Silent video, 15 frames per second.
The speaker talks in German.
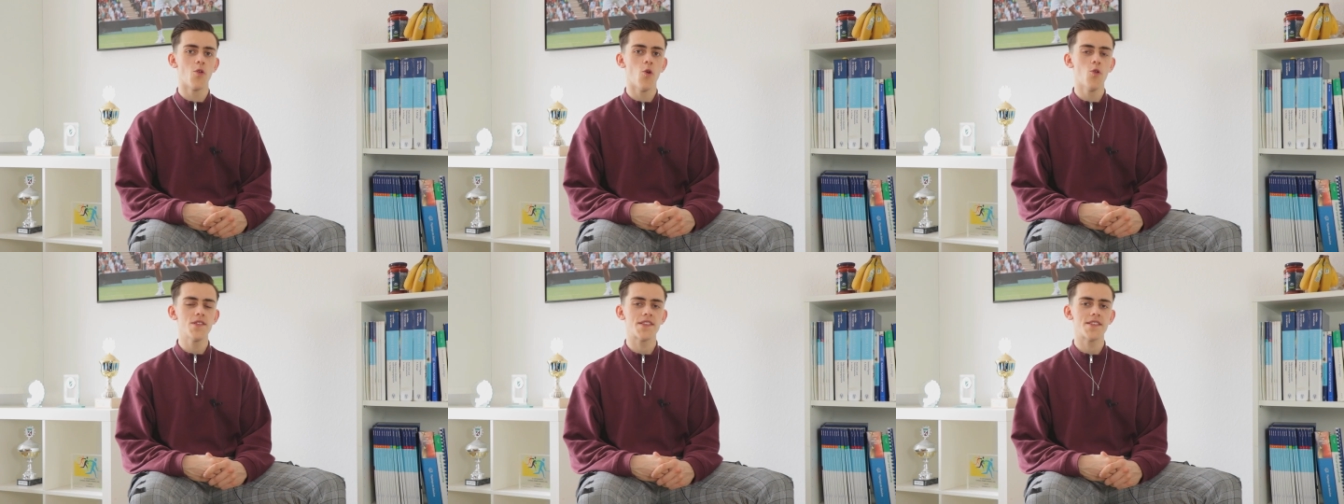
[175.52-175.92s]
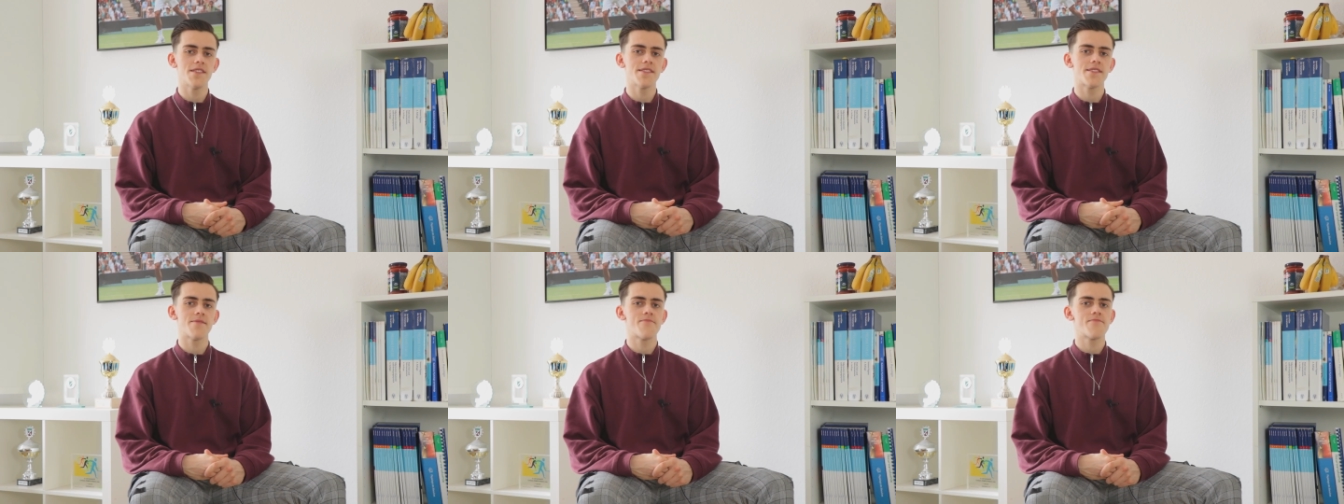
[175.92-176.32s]
groß
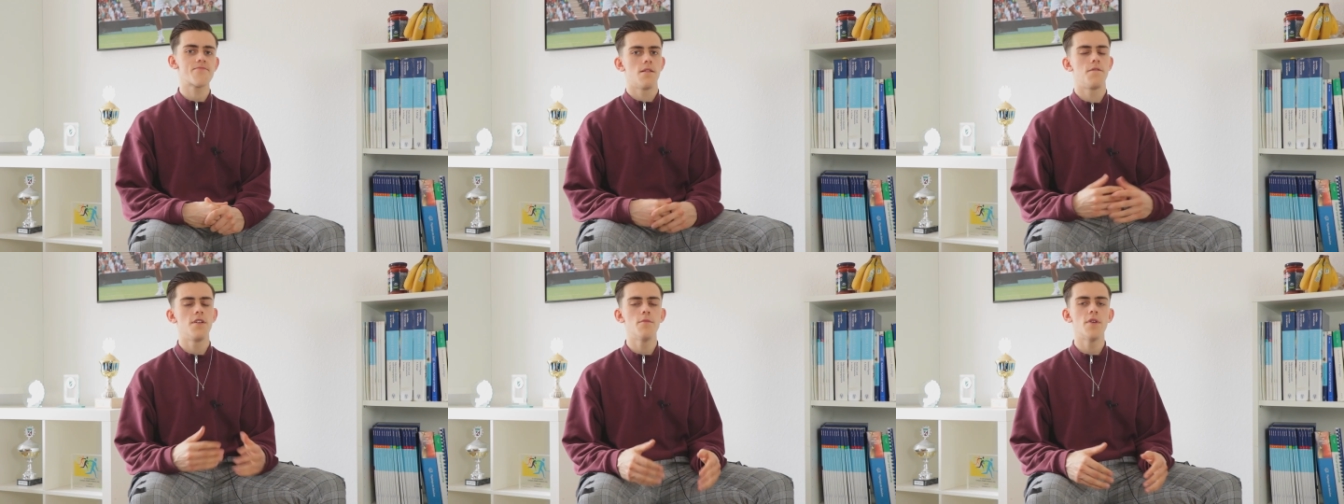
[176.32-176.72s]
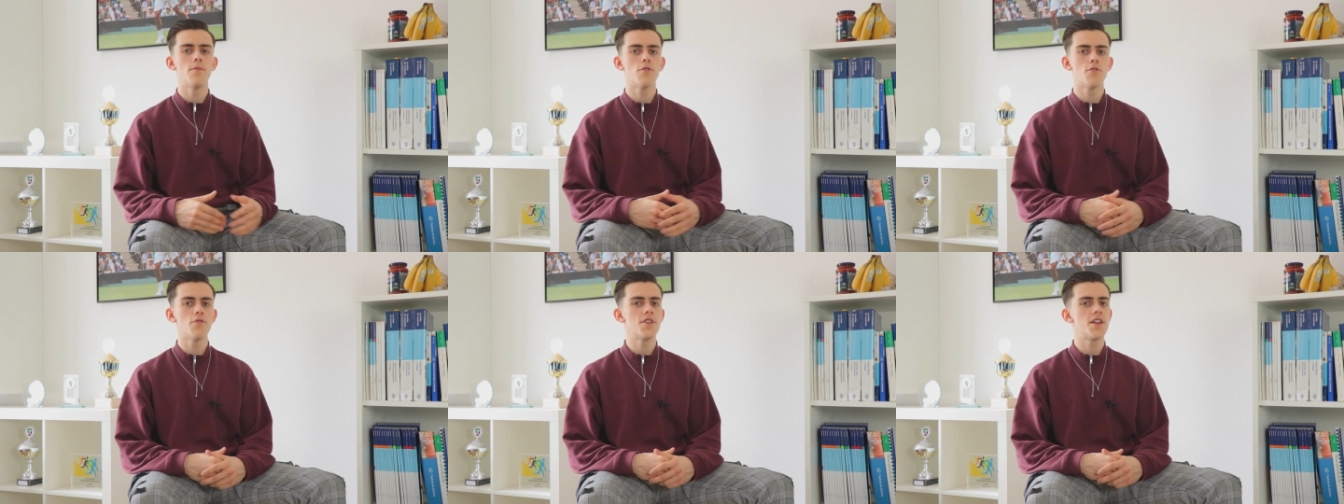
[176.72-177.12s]
ist. Vielmehr
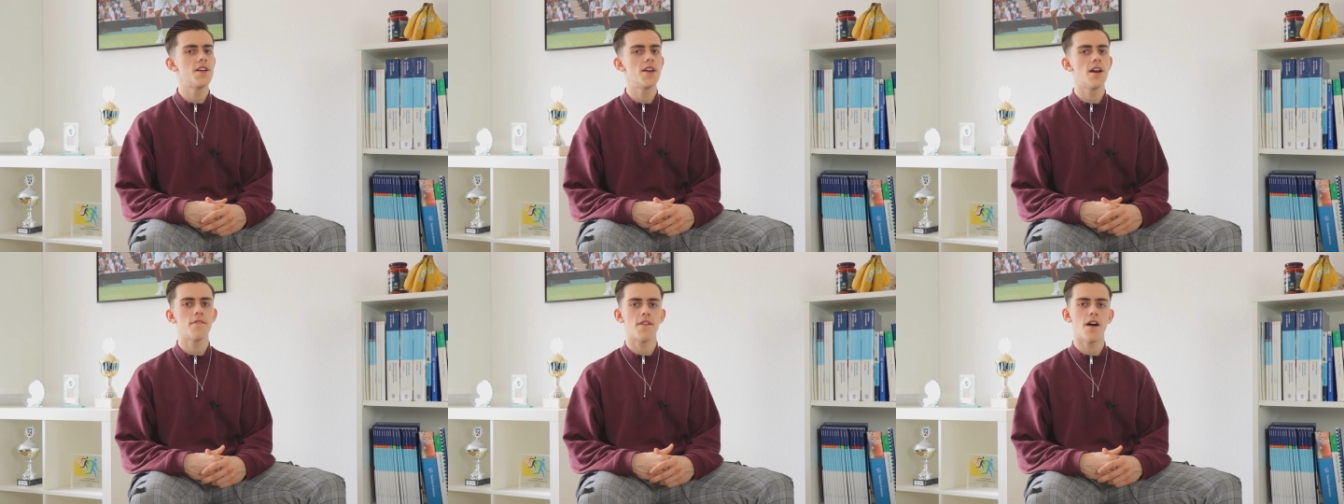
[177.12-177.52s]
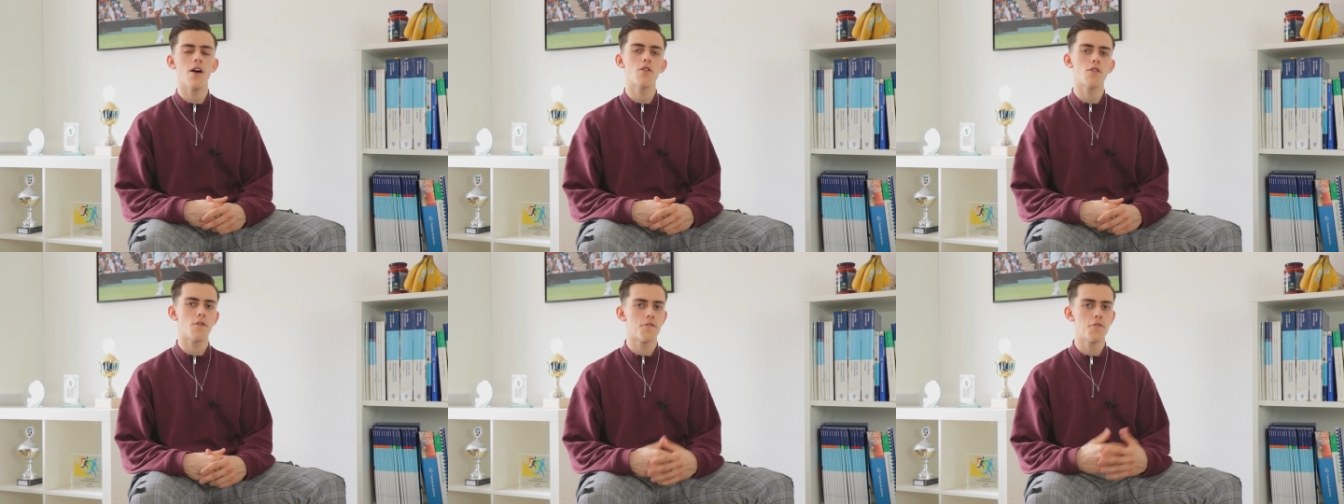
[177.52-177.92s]
beruhen hier die
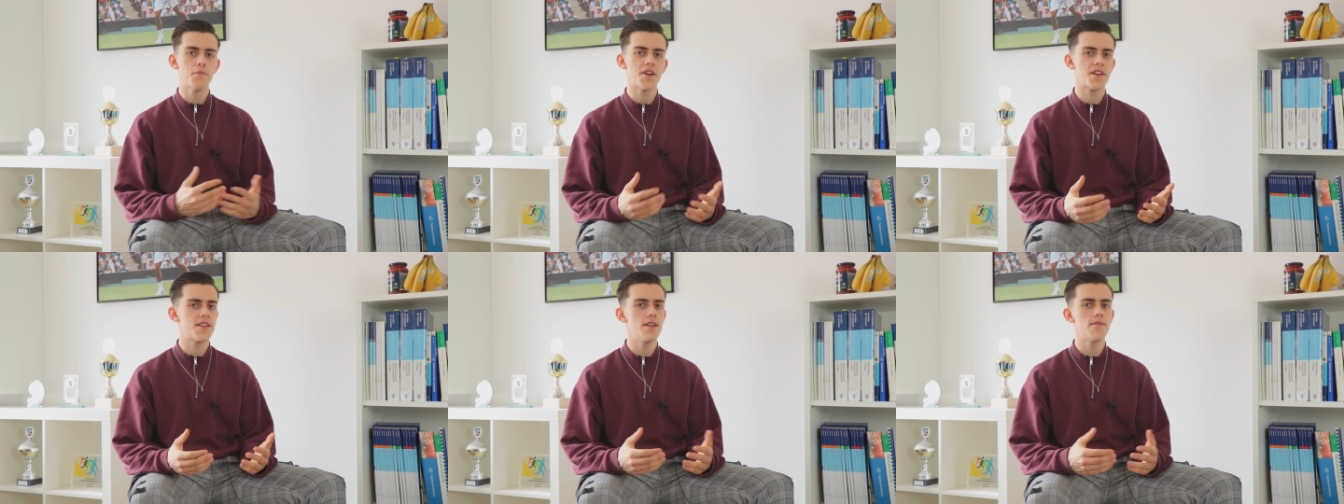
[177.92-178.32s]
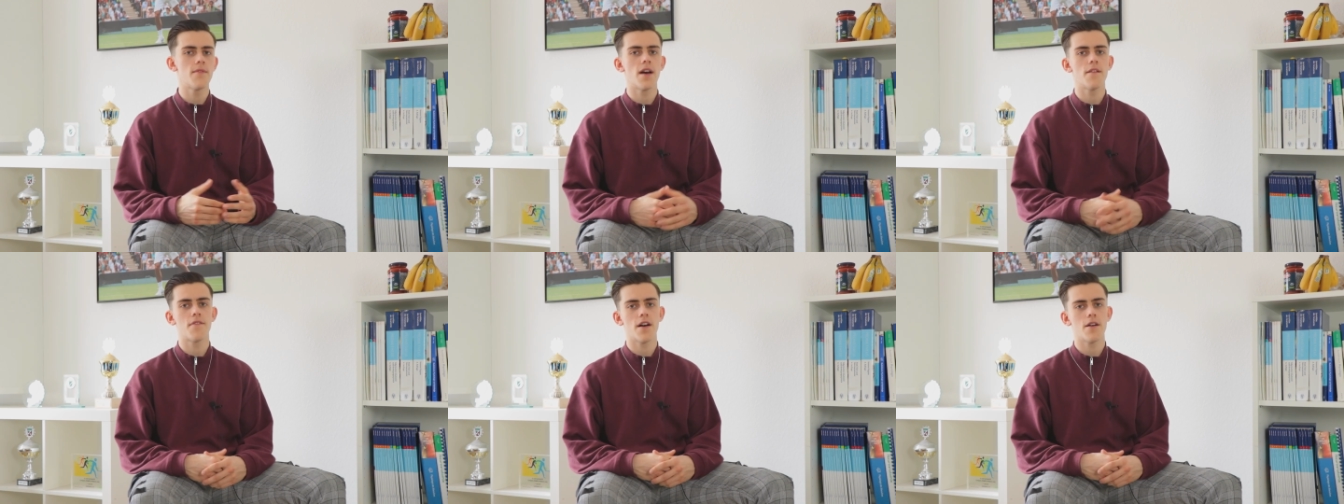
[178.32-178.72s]
Erfahrungen auf subjektiven
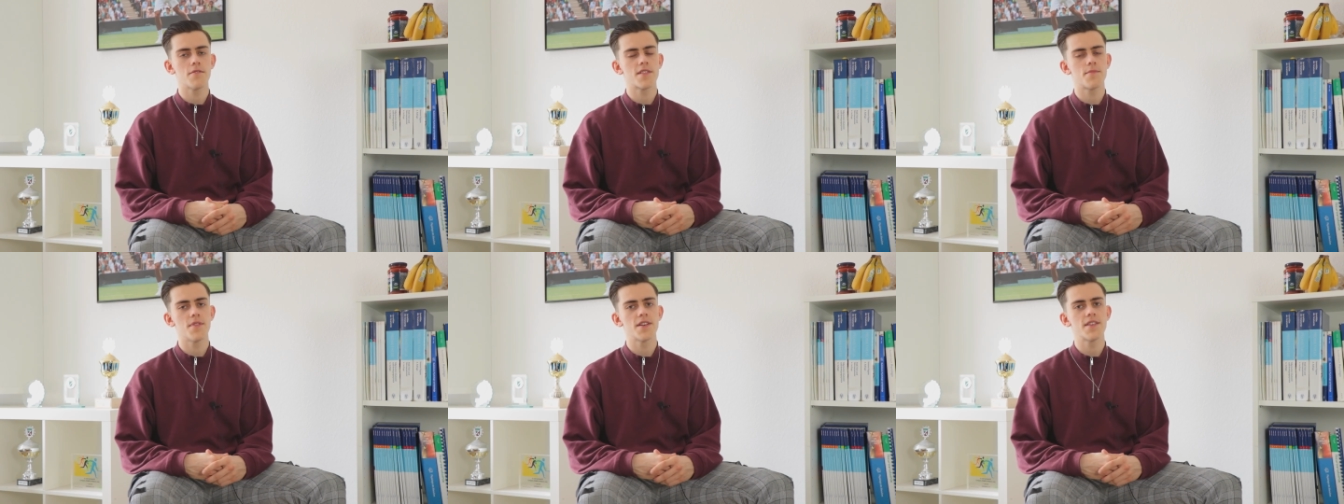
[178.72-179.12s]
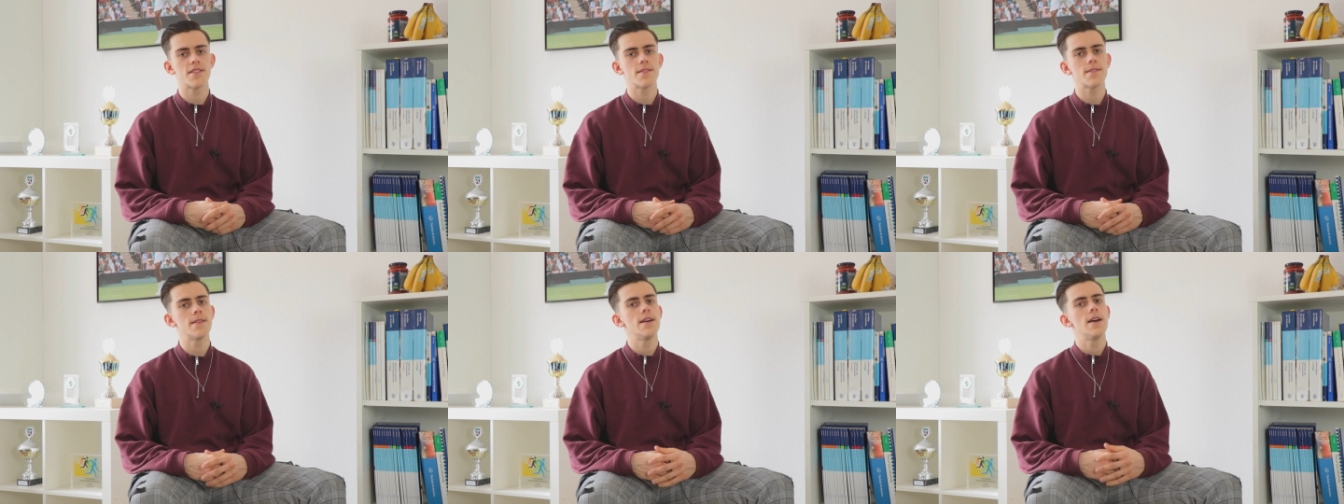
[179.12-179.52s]

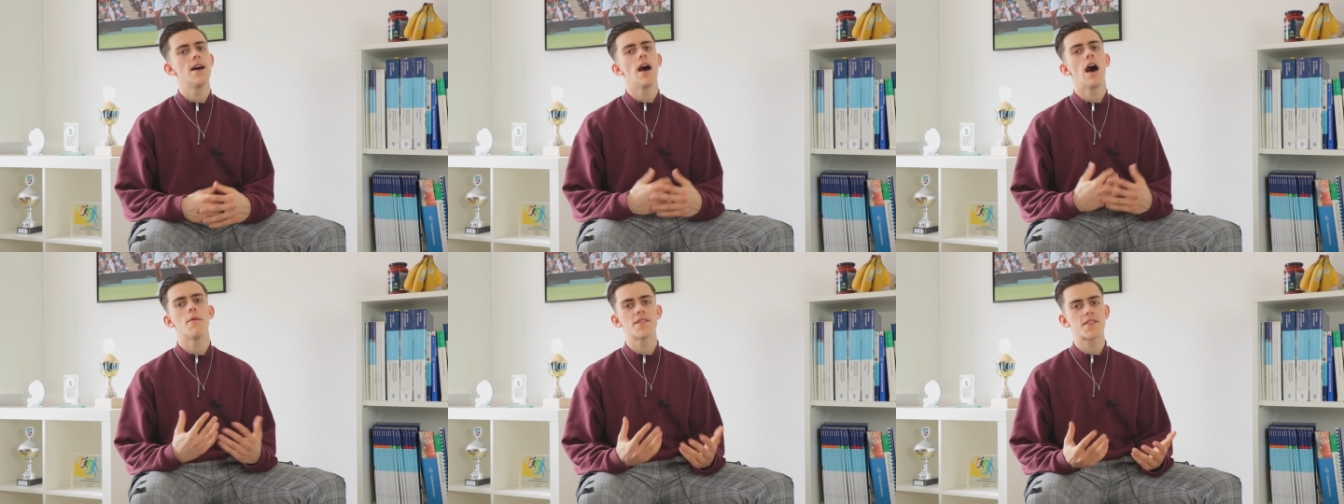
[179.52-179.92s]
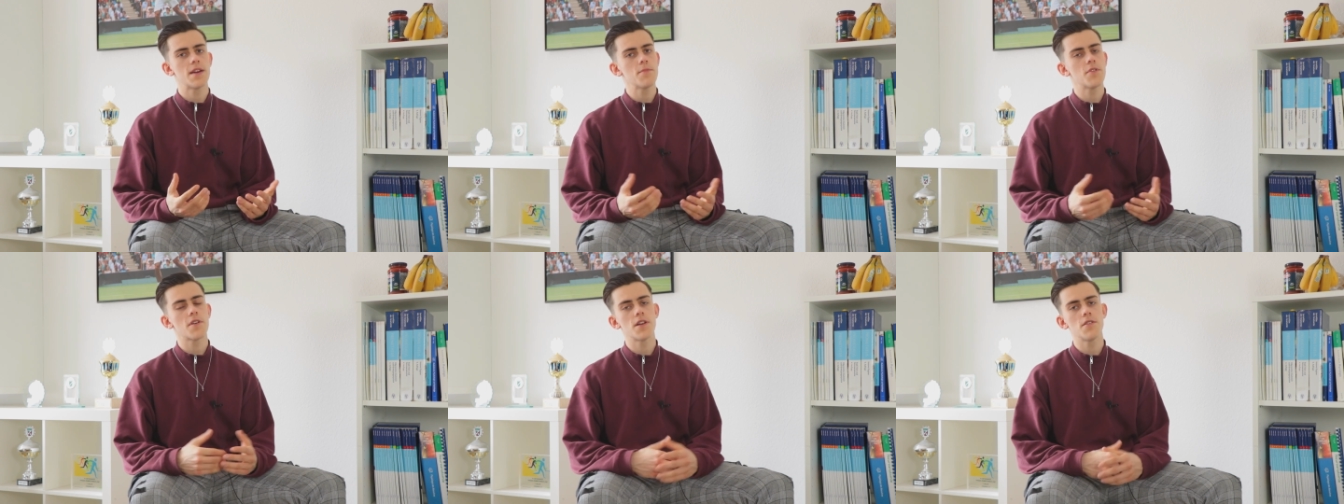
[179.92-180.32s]
Erfahrungsberichten, aber es
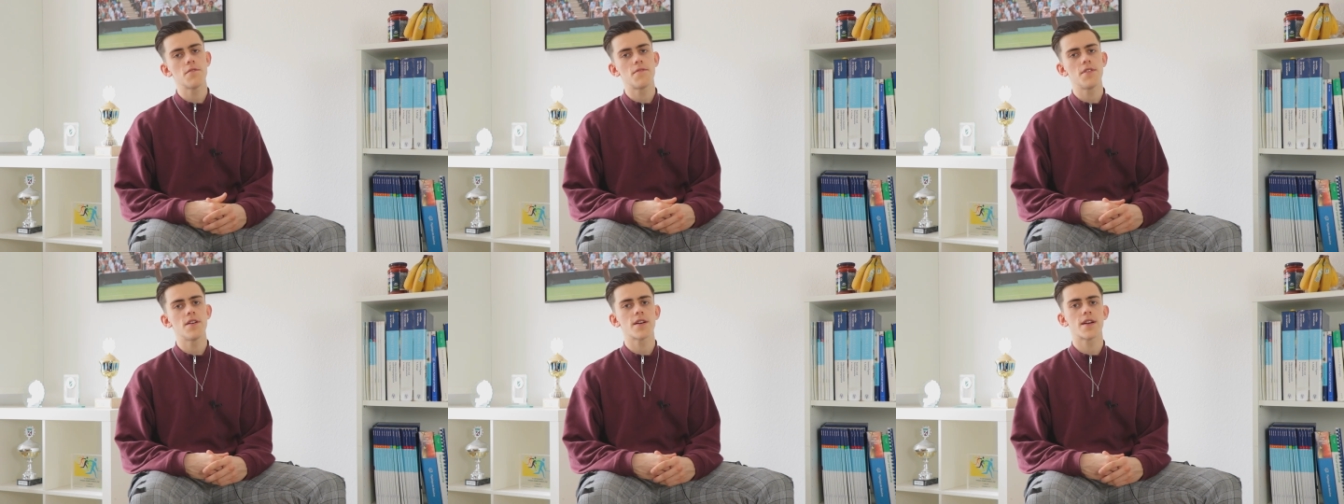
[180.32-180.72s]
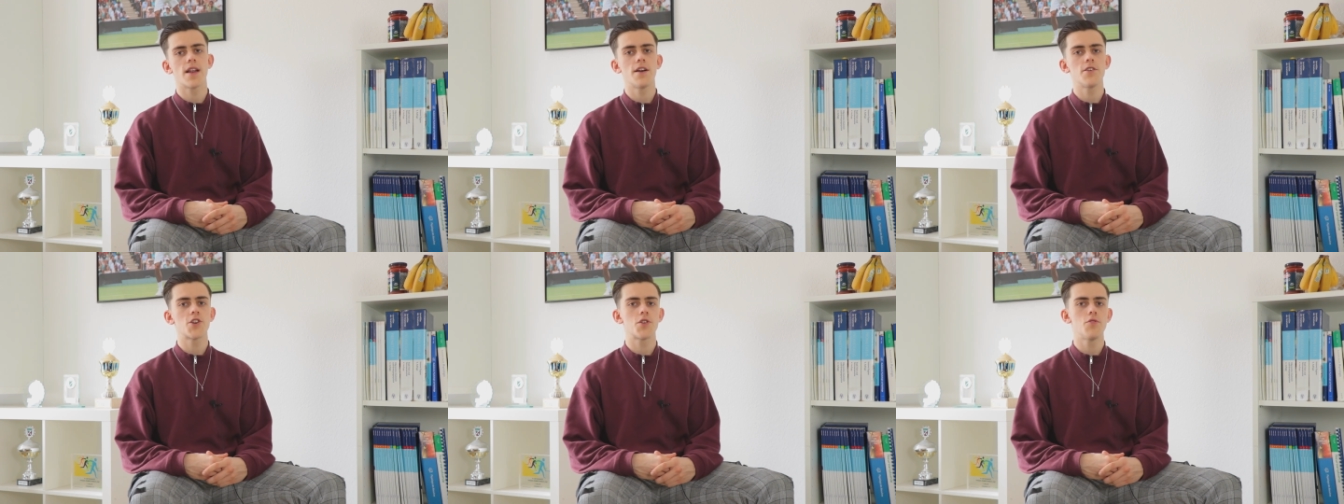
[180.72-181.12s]
gibt auch hin und wieder
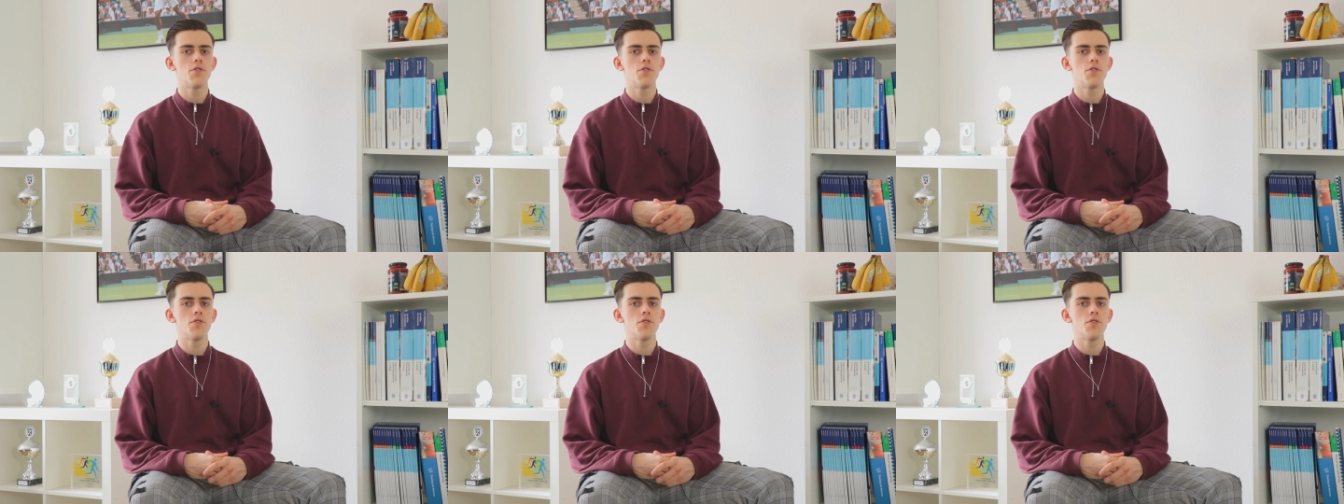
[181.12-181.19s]
kleine